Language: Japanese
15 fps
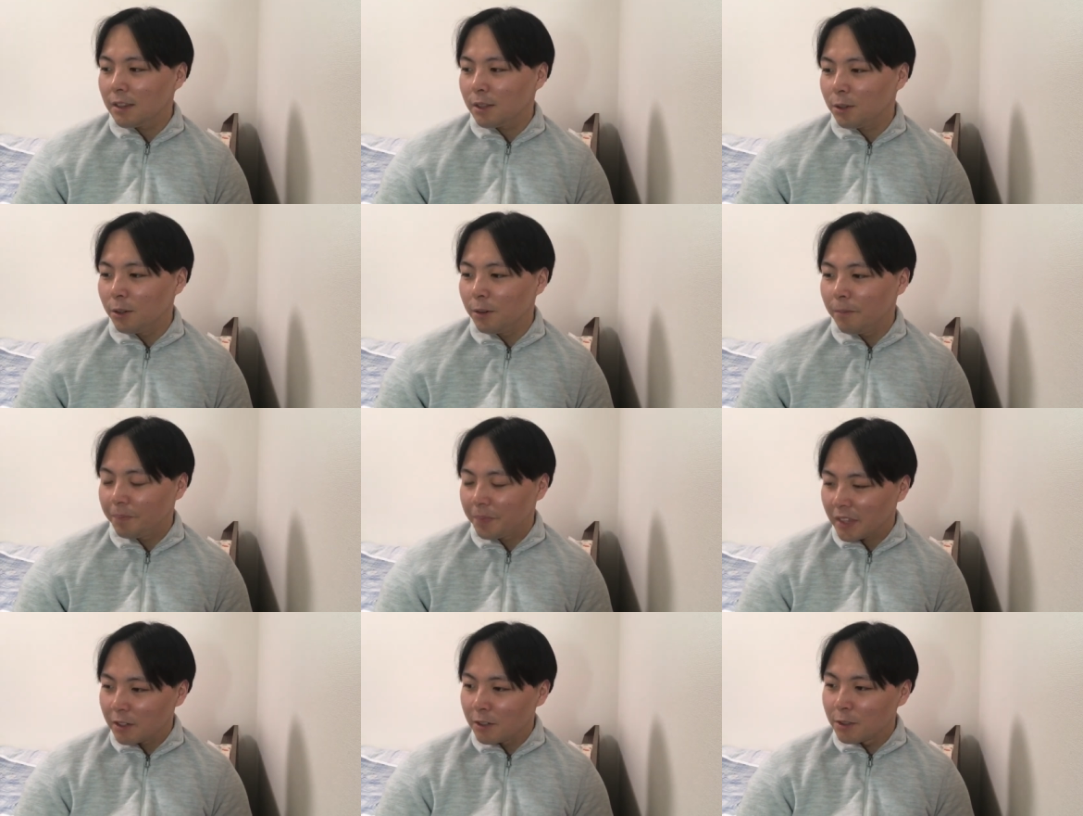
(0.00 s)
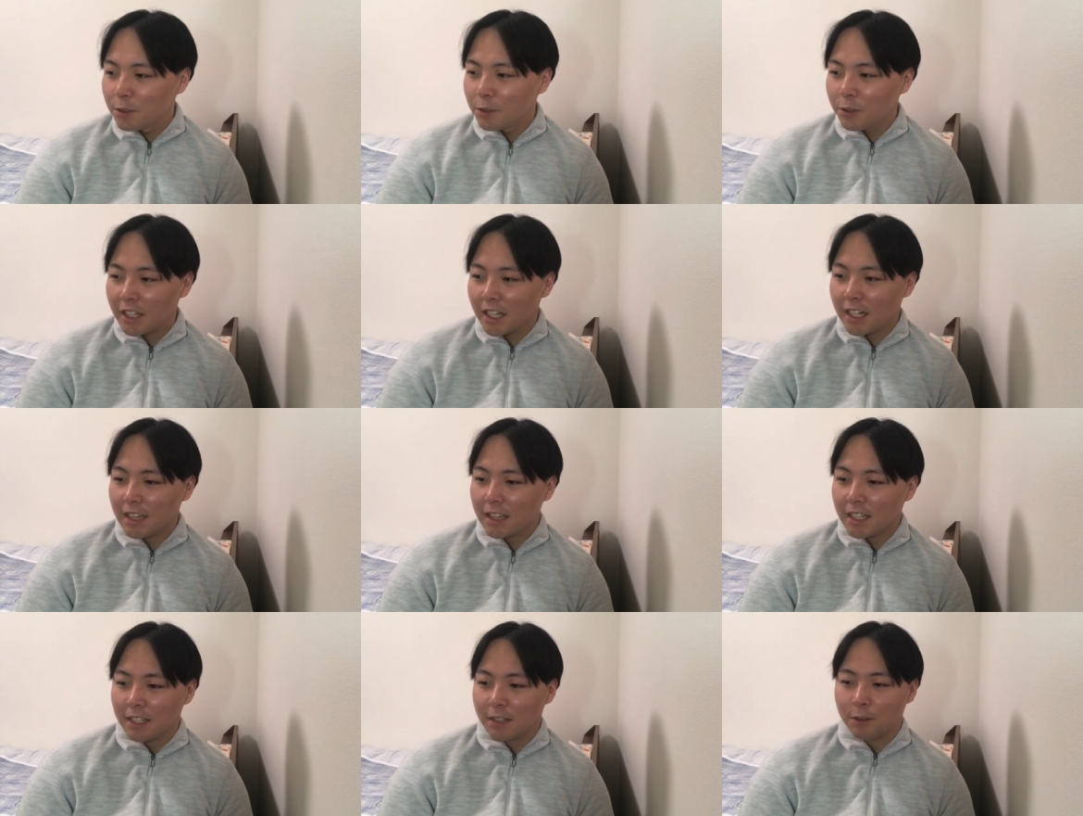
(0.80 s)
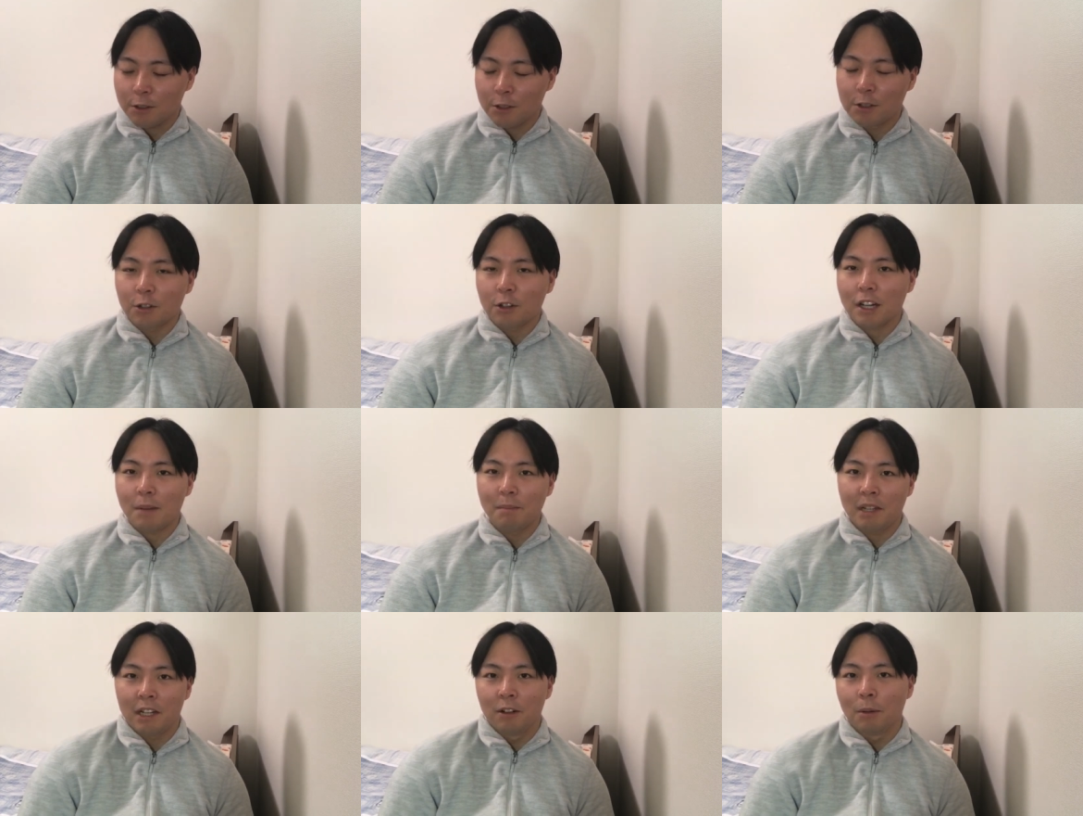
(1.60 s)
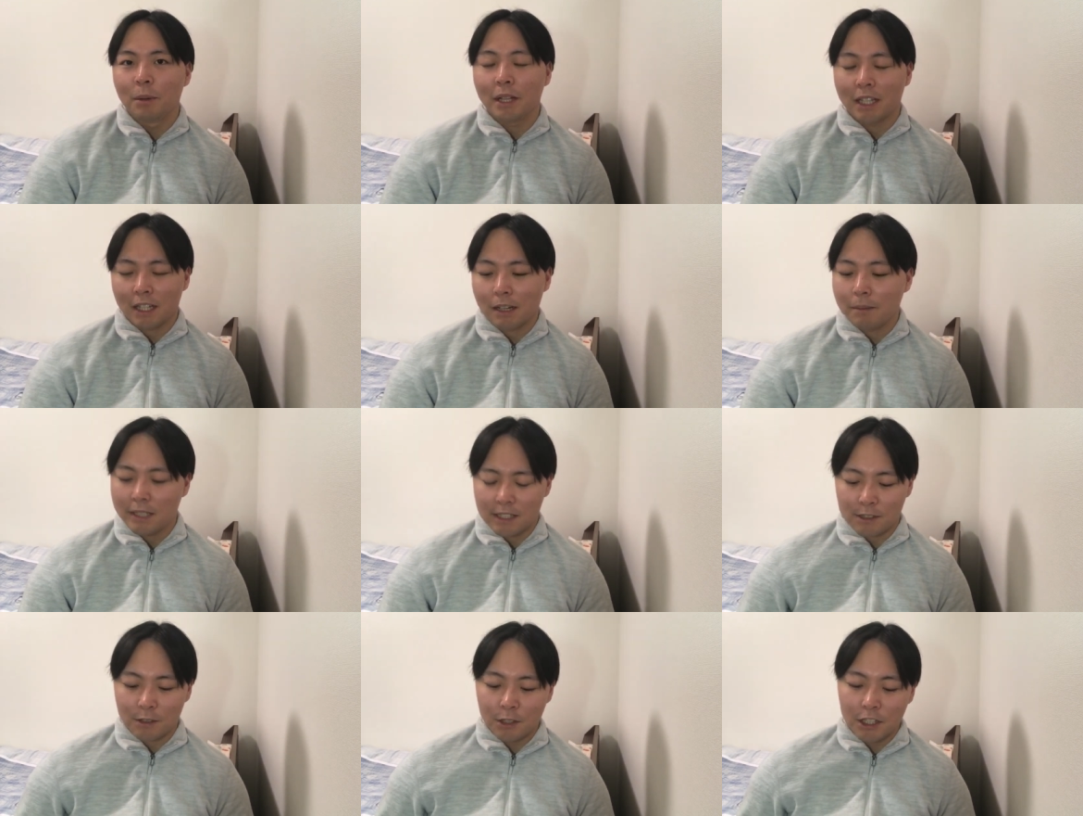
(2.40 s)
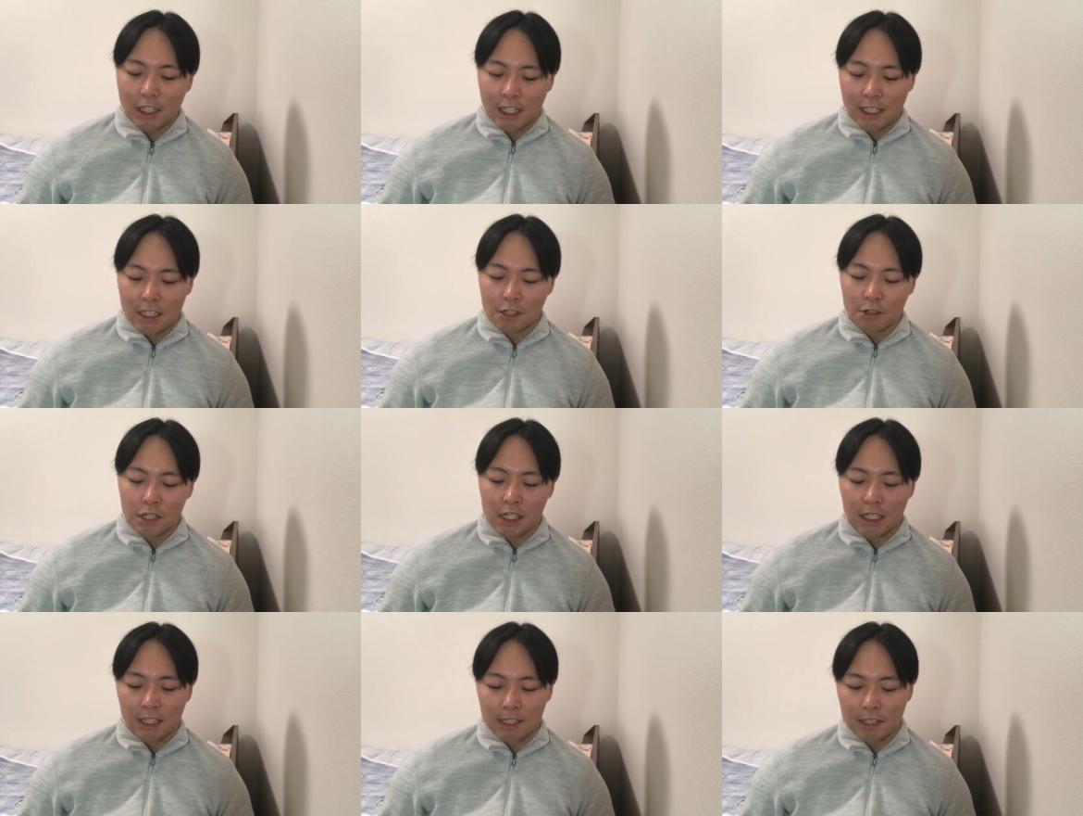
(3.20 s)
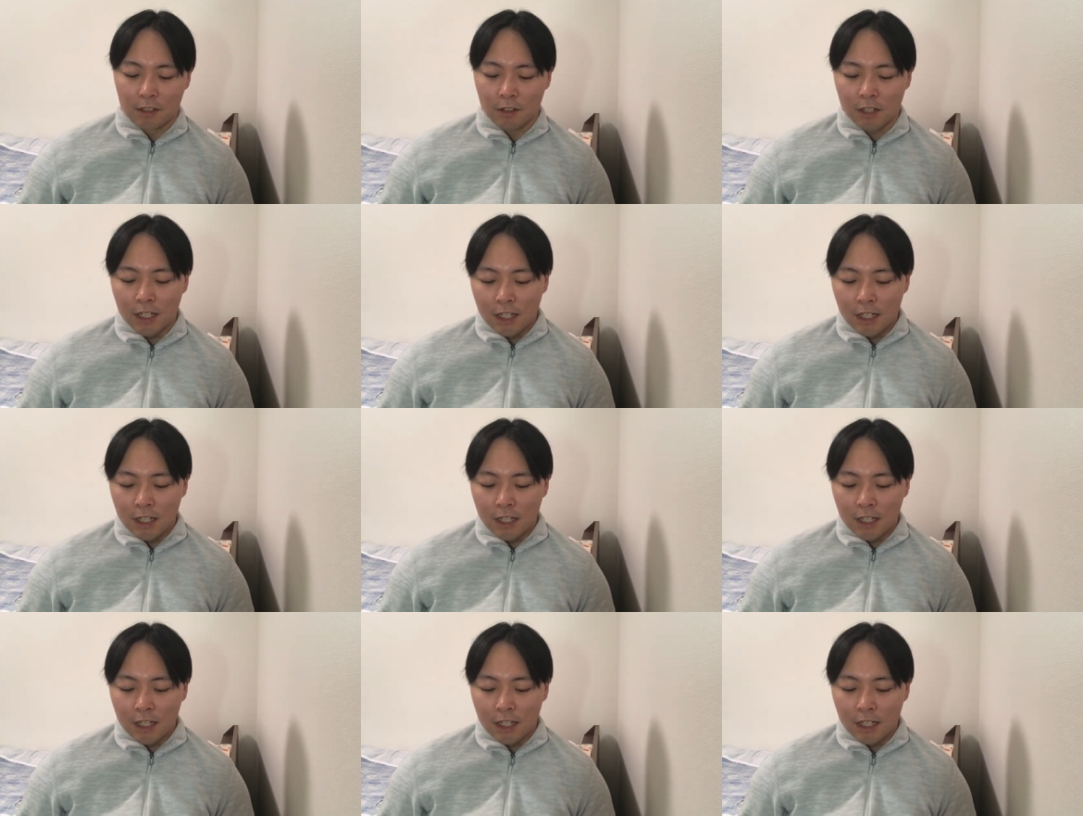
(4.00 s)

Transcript: と句を習ったんかと句を完璧に覚えたんかみたいなそういうふうな話をしたんですけど